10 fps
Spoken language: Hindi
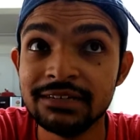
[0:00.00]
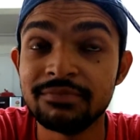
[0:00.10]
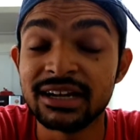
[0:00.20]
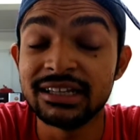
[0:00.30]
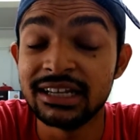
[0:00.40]

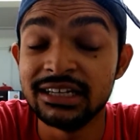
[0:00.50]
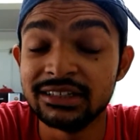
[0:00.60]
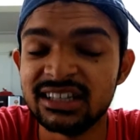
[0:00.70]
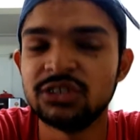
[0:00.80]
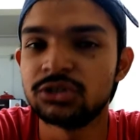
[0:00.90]
मैंने दिल्ली
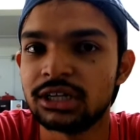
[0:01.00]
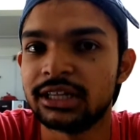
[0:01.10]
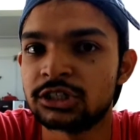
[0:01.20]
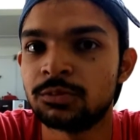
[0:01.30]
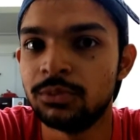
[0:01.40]
दिल्ली को ज़्यादा
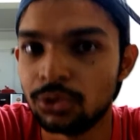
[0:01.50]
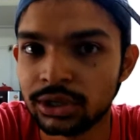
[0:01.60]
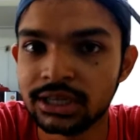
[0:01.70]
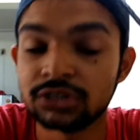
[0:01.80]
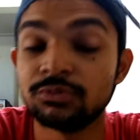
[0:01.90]
एक्सप्लोर
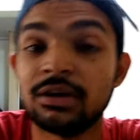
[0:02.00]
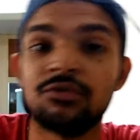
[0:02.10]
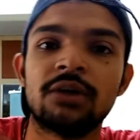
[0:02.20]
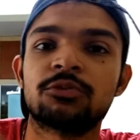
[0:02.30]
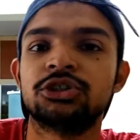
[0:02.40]
किया सो मैं
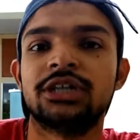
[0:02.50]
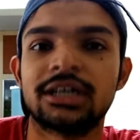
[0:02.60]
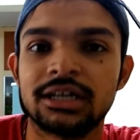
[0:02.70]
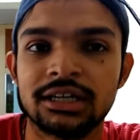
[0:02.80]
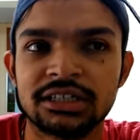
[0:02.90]
वो आपको शेयर
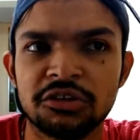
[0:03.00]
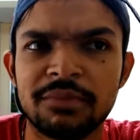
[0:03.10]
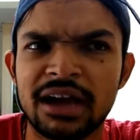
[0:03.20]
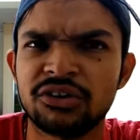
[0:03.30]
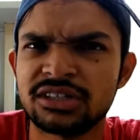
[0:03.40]
करना चाहता हूँ
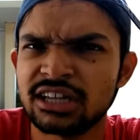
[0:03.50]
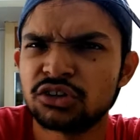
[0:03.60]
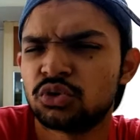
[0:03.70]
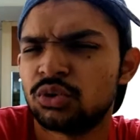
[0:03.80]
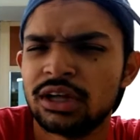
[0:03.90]
बैंगलोर से लाइक
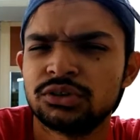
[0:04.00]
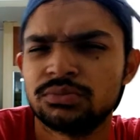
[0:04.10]
थोड़ा